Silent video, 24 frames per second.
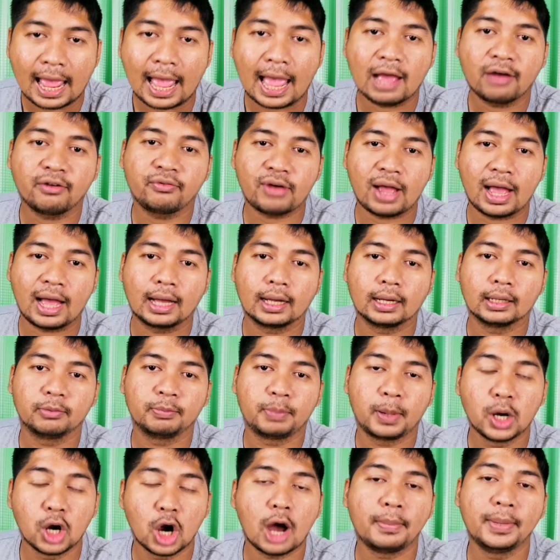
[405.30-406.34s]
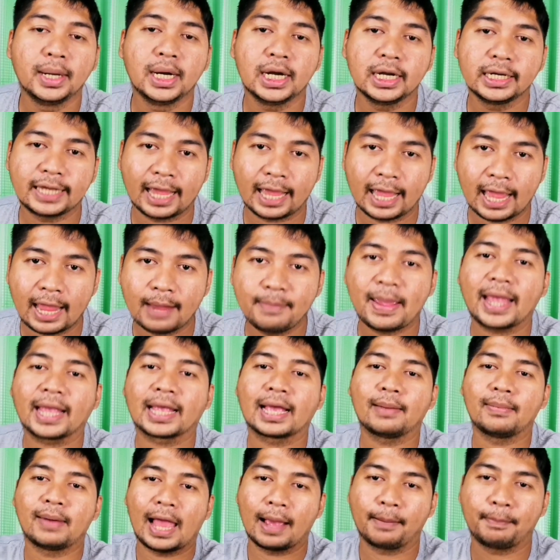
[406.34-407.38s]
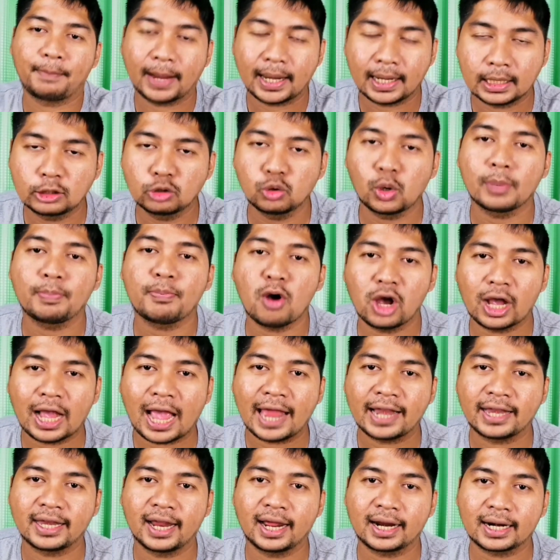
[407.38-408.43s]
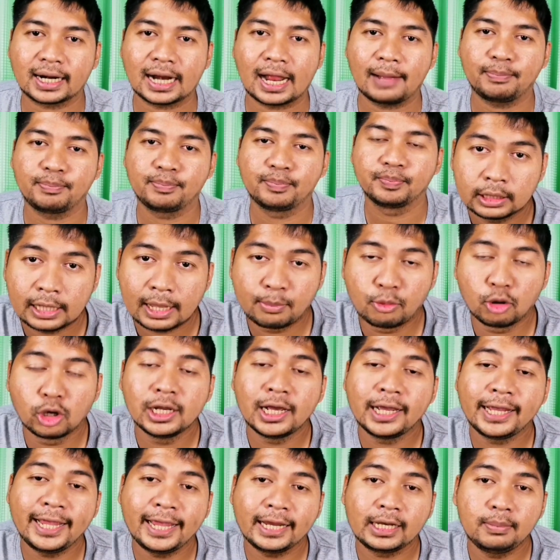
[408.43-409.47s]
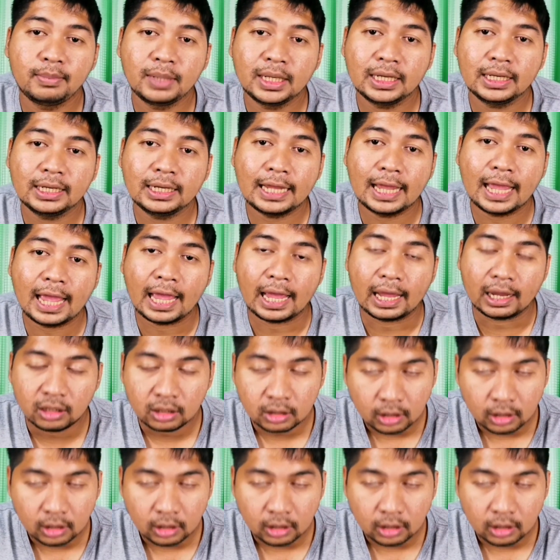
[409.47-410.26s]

ทางฝั่งเพิร์ลฮาร์เบอร์เนี่ยให้แบ่งกำลังไปช่วยป้องกันนะครับแต่พลเรือเอกนิมิตเนี่ย